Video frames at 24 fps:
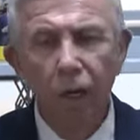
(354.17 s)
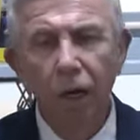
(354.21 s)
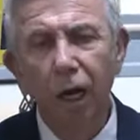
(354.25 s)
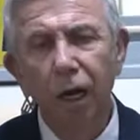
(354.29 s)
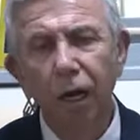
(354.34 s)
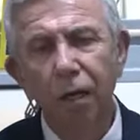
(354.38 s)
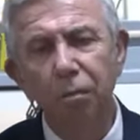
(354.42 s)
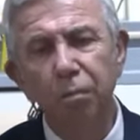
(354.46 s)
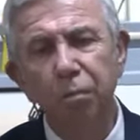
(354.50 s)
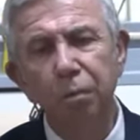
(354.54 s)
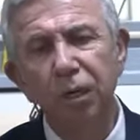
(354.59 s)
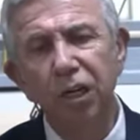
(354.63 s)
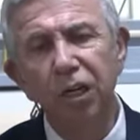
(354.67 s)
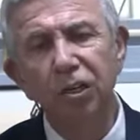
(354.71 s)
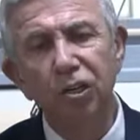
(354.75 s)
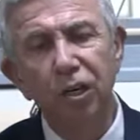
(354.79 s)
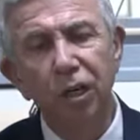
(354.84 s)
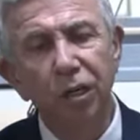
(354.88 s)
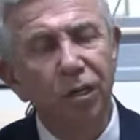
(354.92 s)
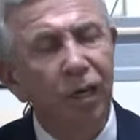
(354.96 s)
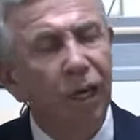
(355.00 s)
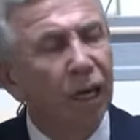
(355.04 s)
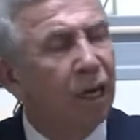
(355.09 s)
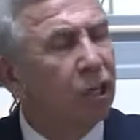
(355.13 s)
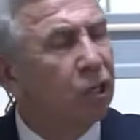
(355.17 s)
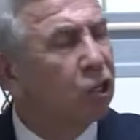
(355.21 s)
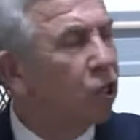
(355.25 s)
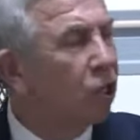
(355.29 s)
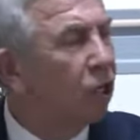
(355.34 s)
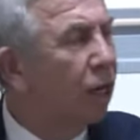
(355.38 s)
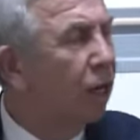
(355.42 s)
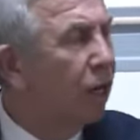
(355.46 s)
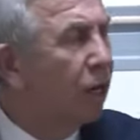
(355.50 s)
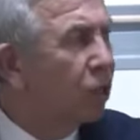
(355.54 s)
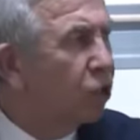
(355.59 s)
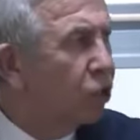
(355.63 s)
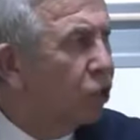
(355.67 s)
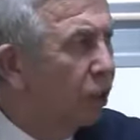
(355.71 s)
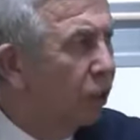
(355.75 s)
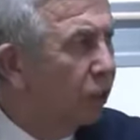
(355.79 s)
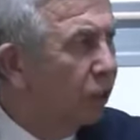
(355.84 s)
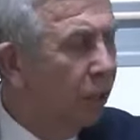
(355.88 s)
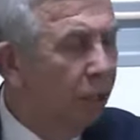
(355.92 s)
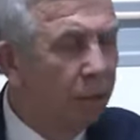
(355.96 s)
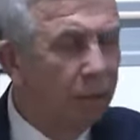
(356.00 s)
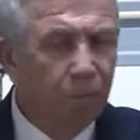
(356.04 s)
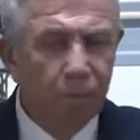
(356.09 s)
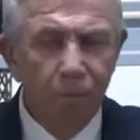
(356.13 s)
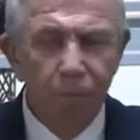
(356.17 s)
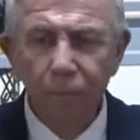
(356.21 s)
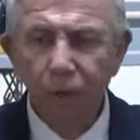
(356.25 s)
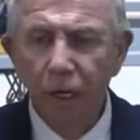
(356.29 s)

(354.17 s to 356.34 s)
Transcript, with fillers: Hayır bir ceza çıkarsa da